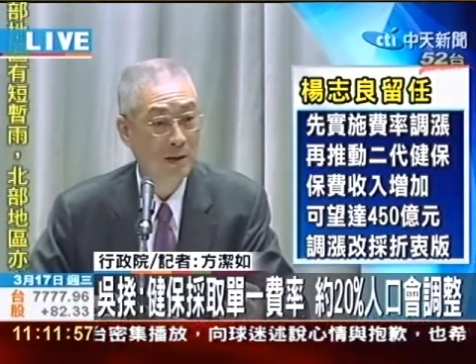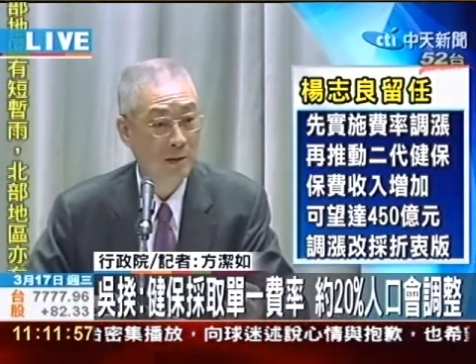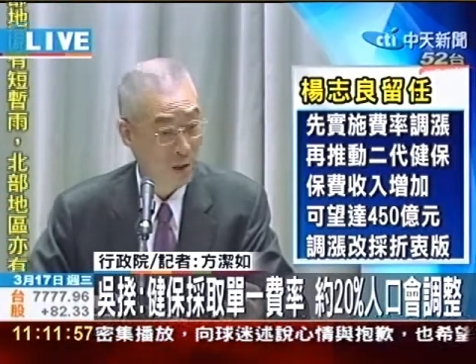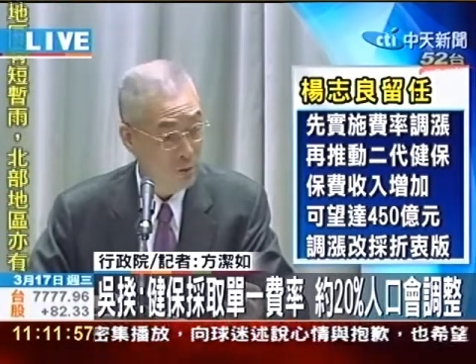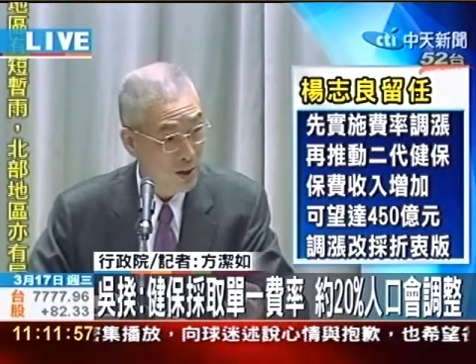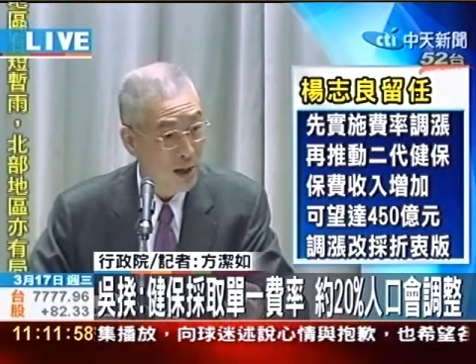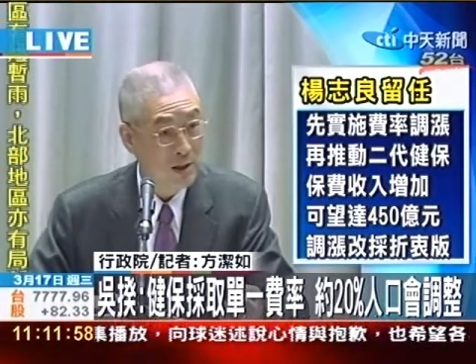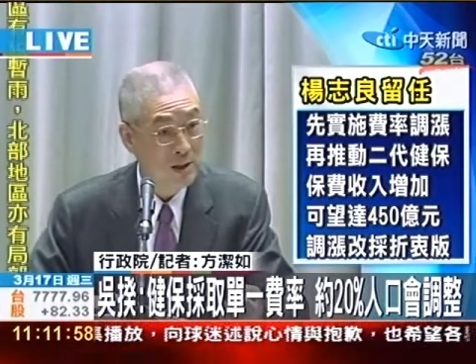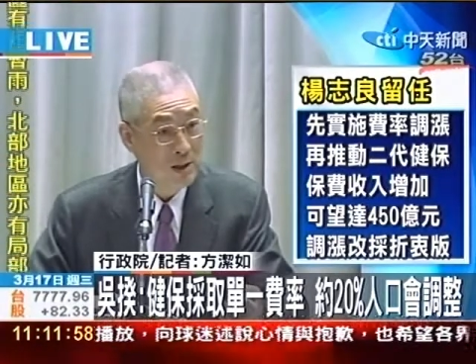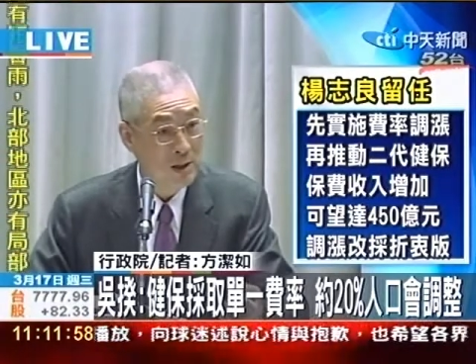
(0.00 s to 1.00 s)
这个虽然
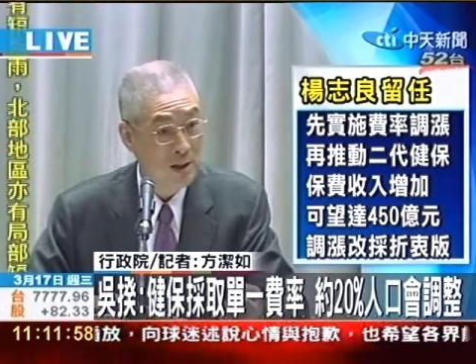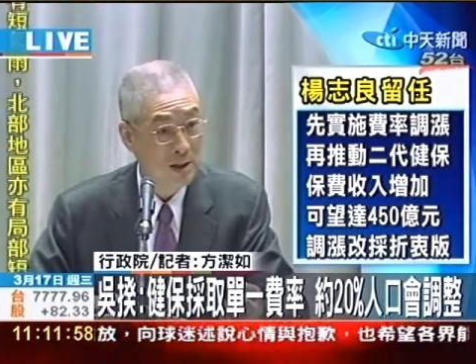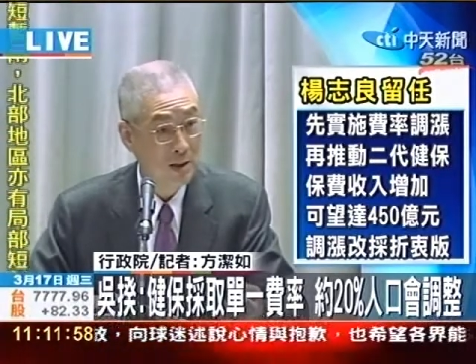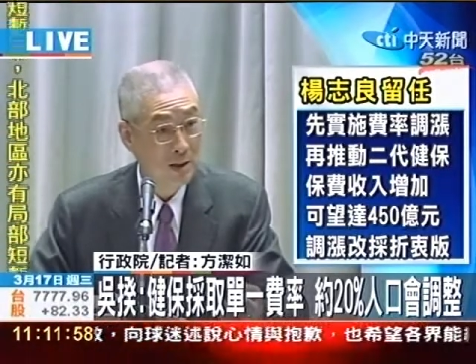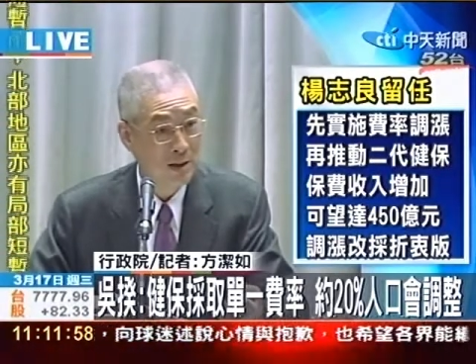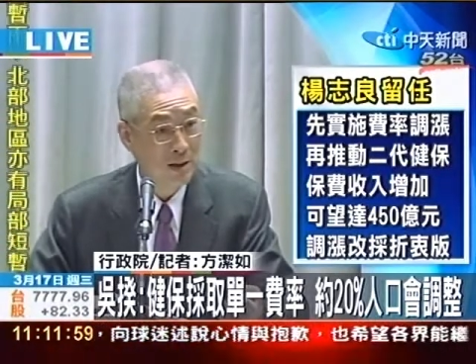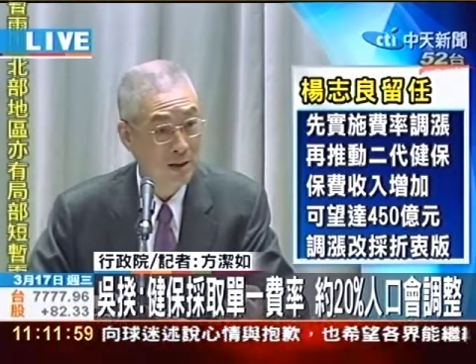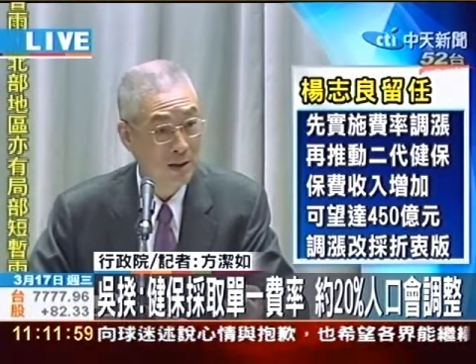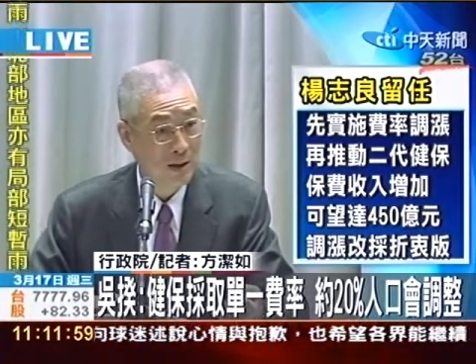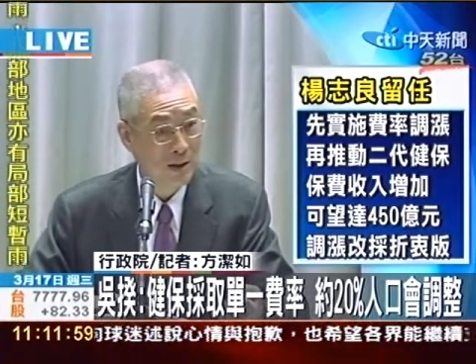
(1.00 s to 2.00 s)
已经呃
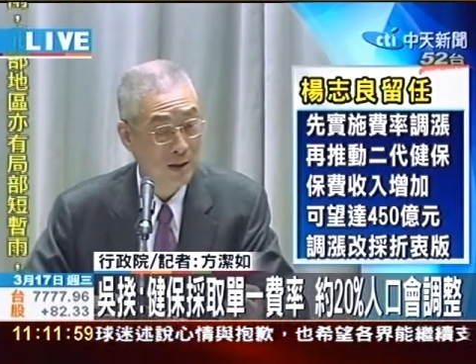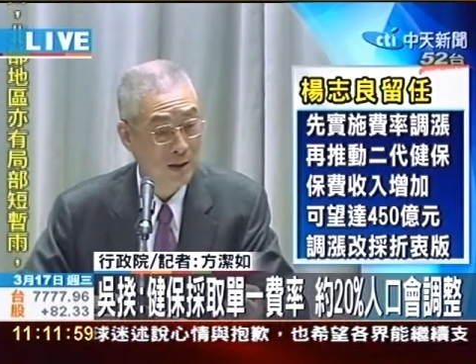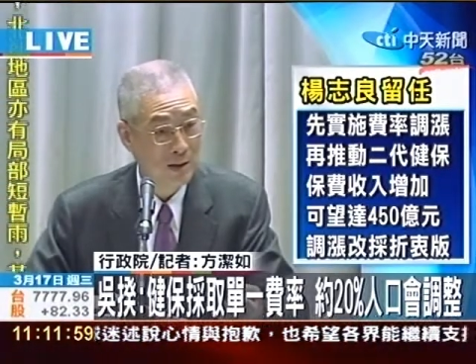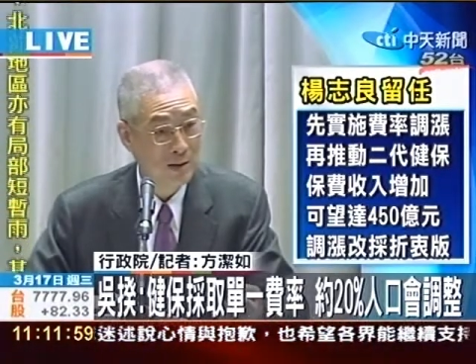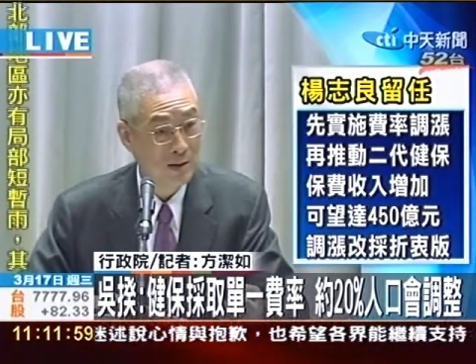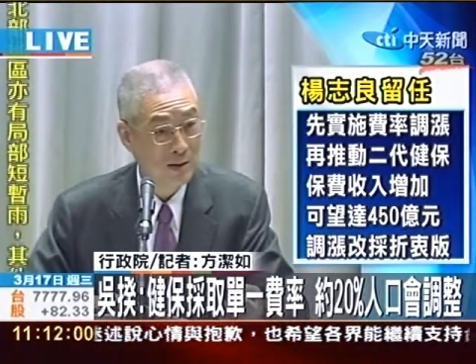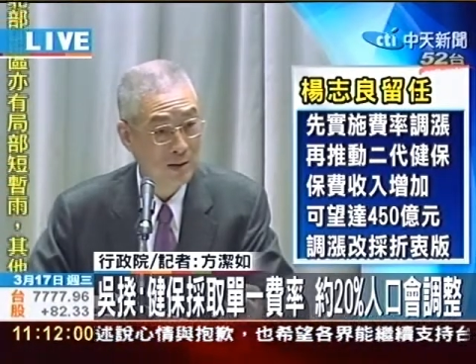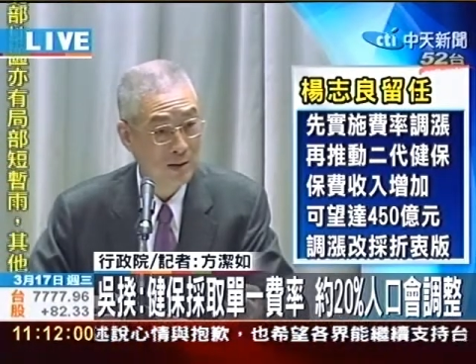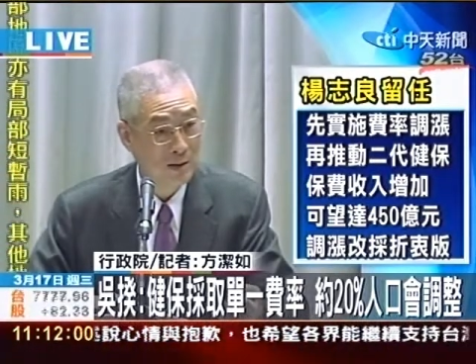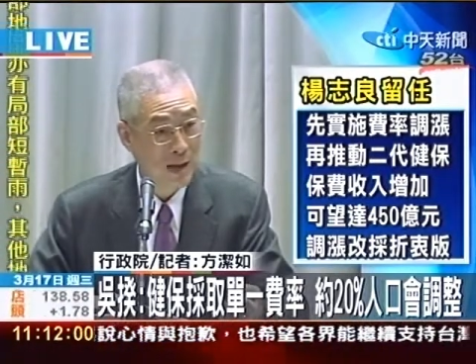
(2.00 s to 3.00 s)

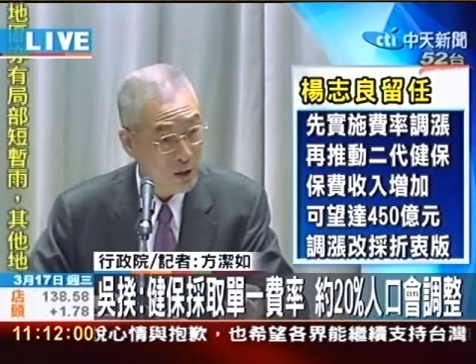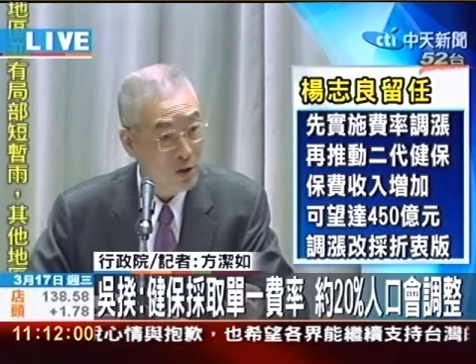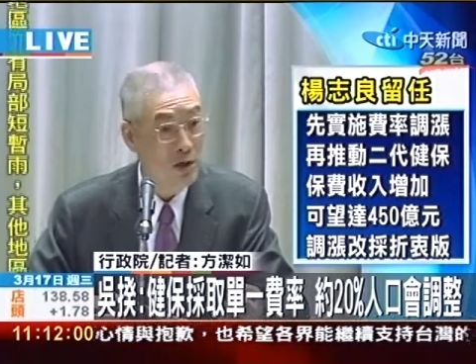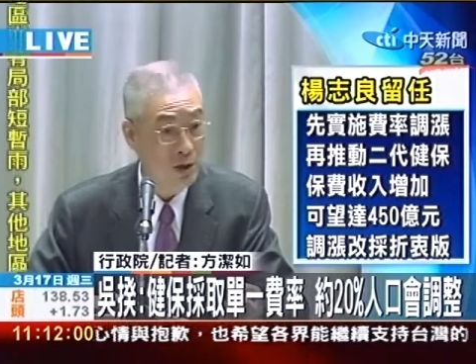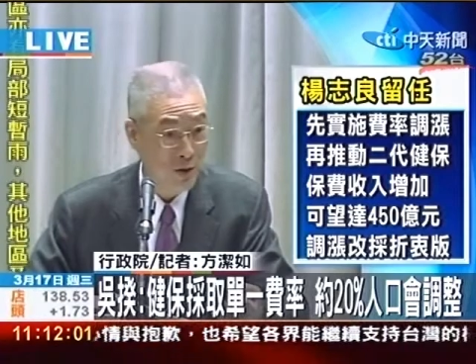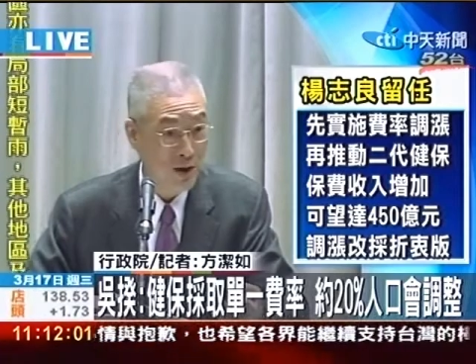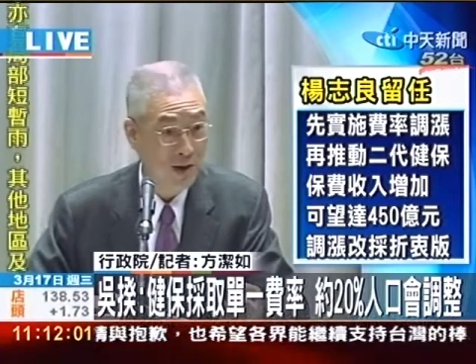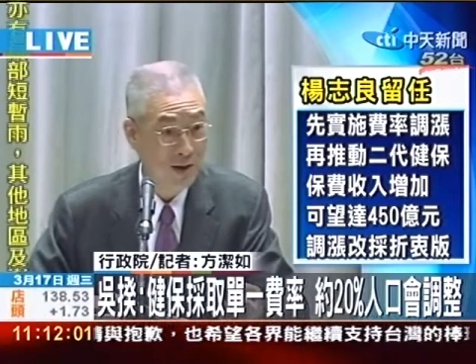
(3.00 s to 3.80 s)
大致解决，